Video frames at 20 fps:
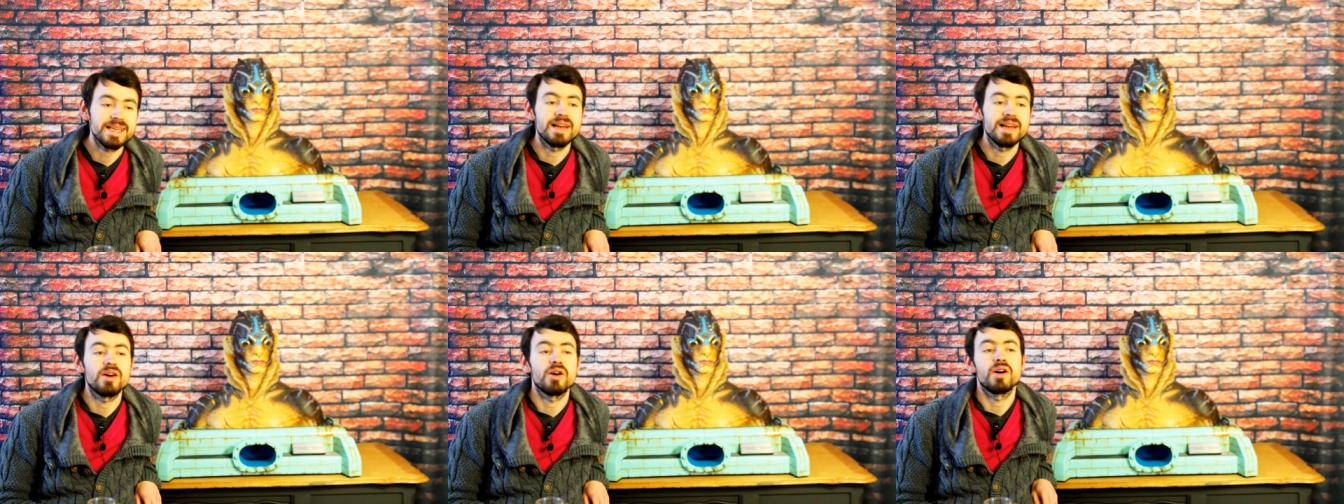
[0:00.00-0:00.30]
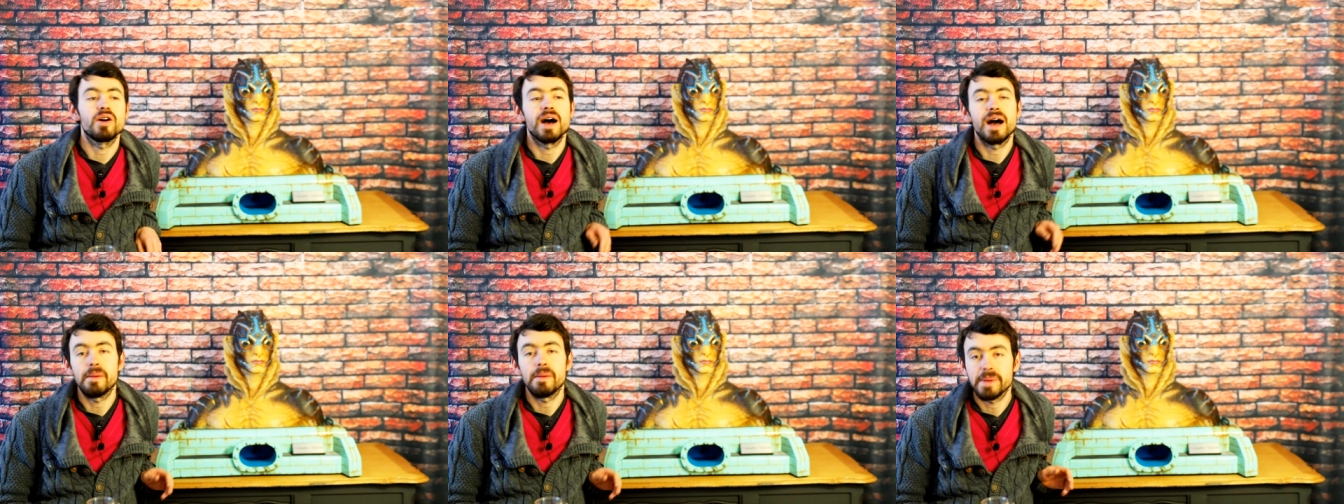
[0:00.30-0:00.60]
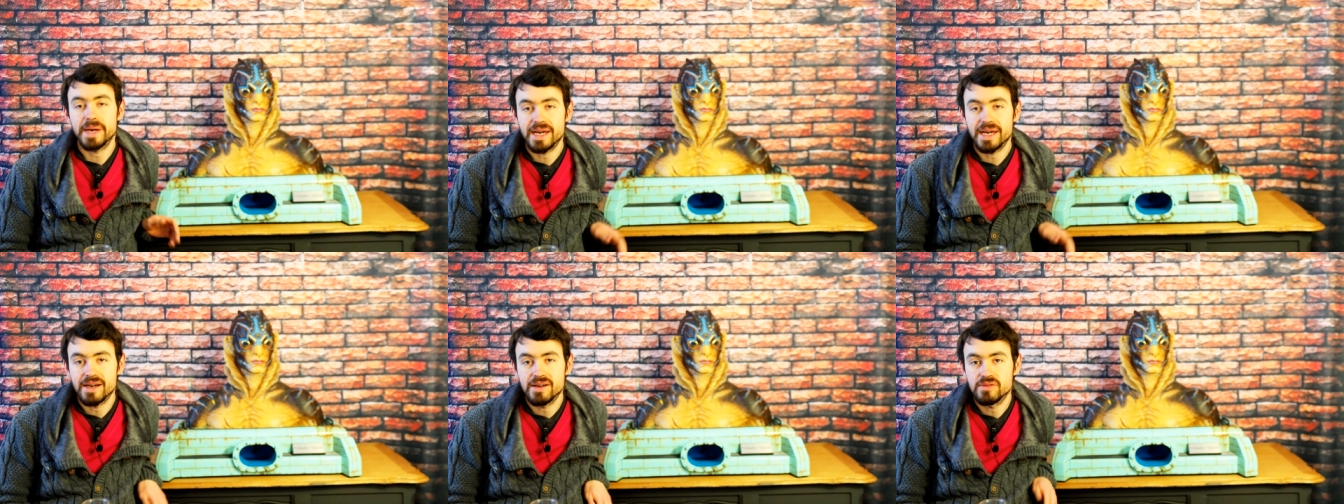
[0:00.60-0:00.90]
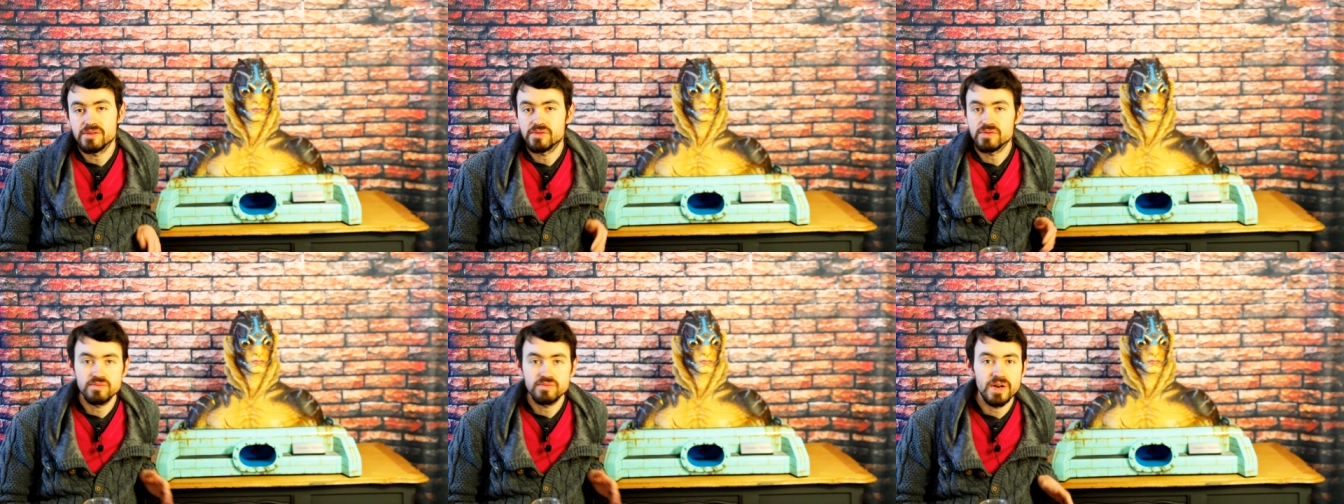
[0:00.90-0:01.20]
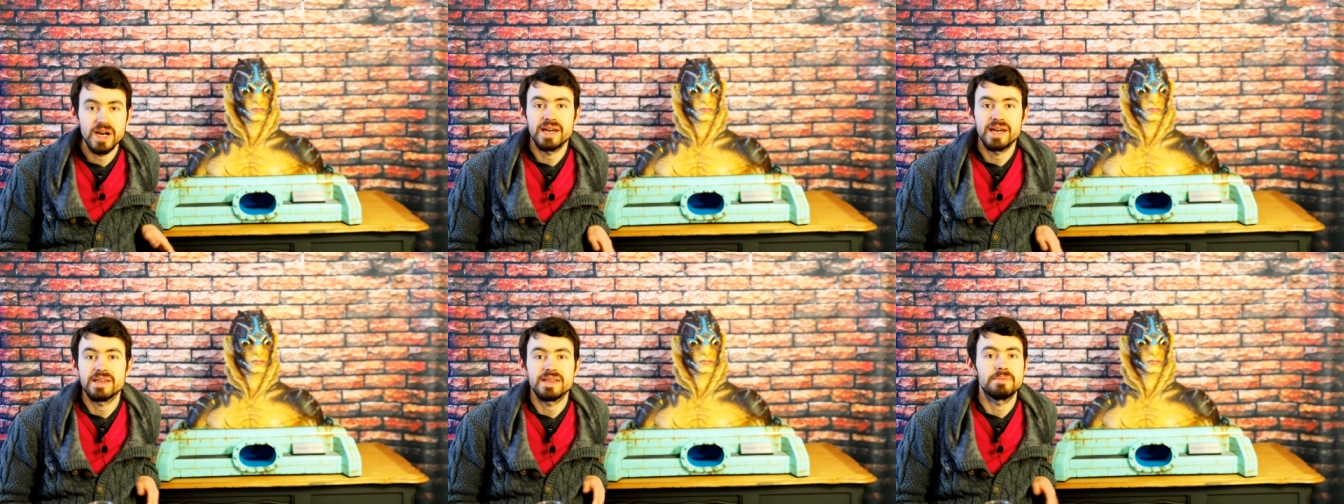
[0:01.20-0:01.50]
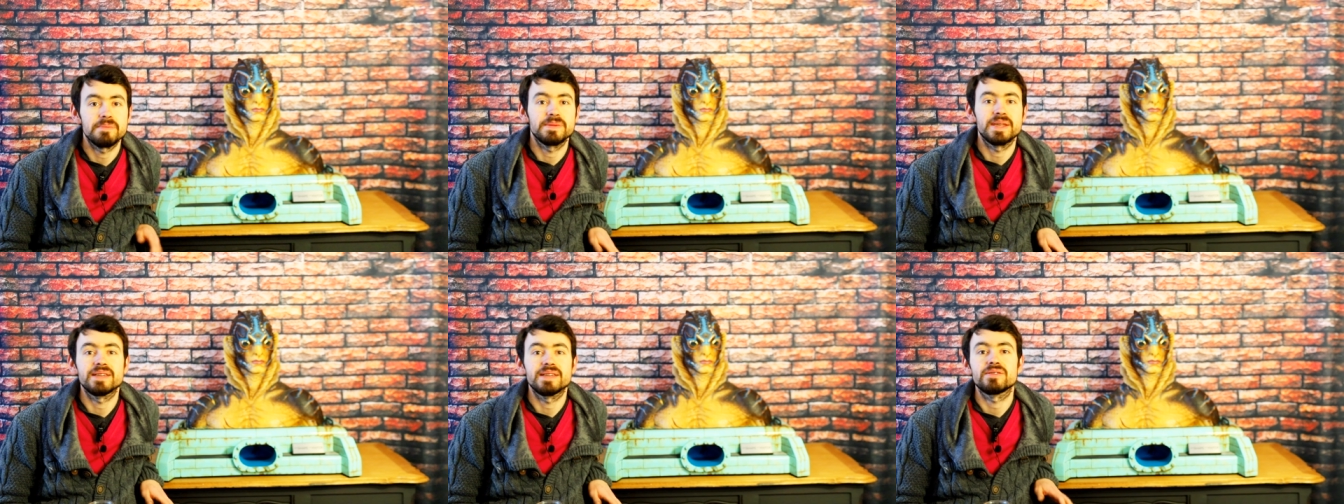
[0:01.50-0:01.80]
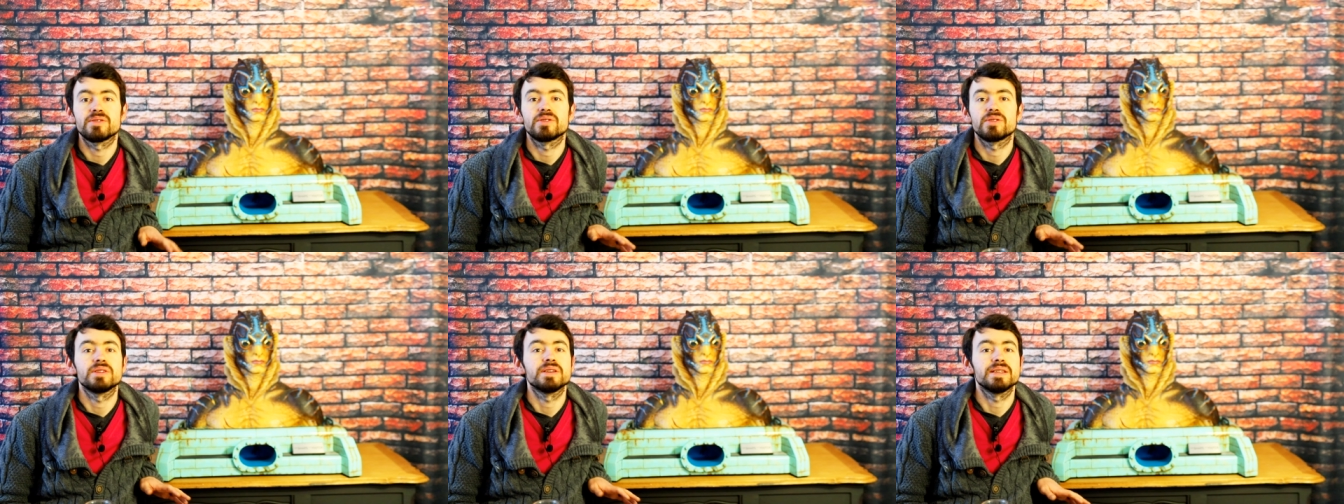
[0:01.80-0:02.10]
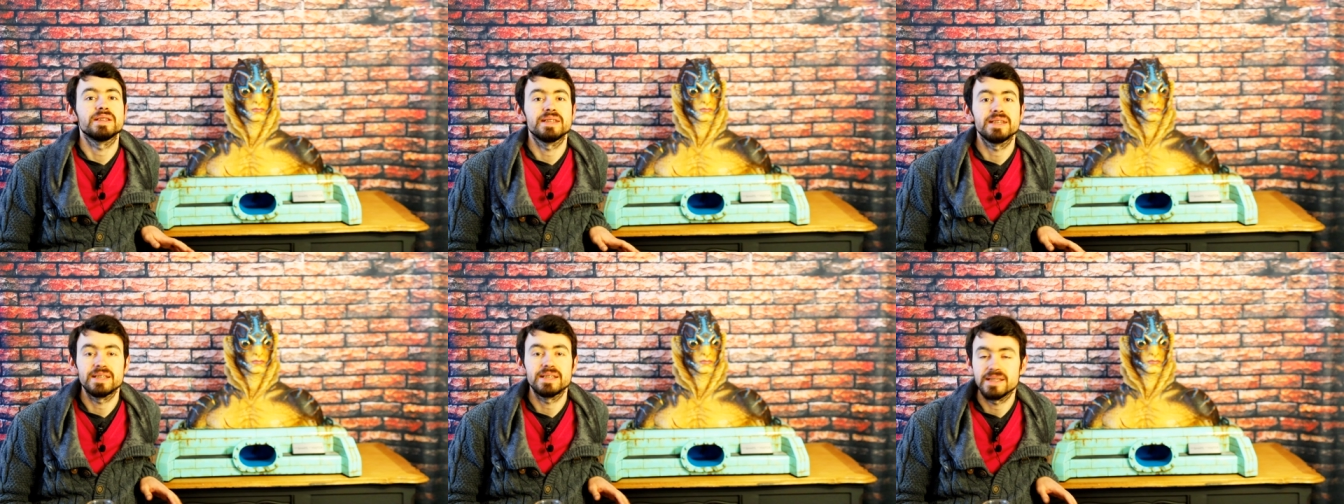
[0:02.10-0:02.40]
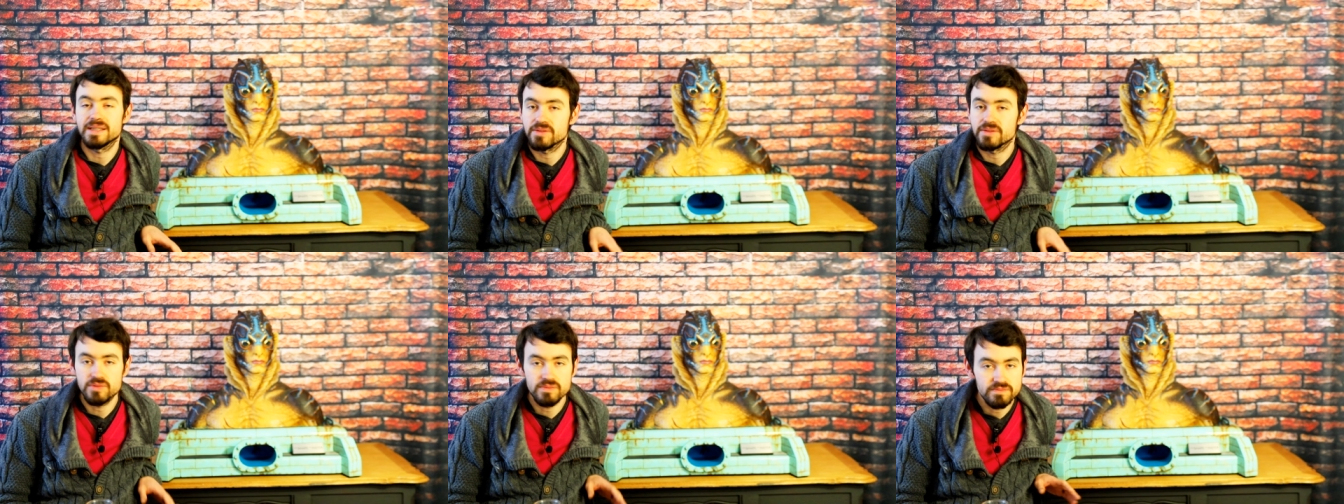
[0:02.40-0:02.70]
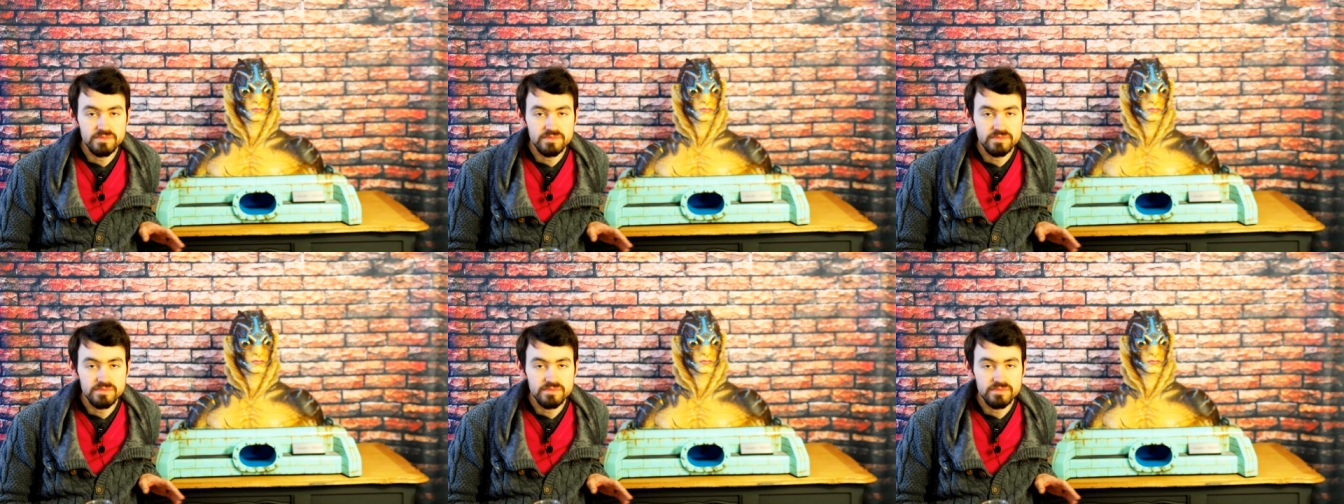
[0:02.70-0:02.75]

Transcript: Alors après, euh, voilà, il y a peut-être des,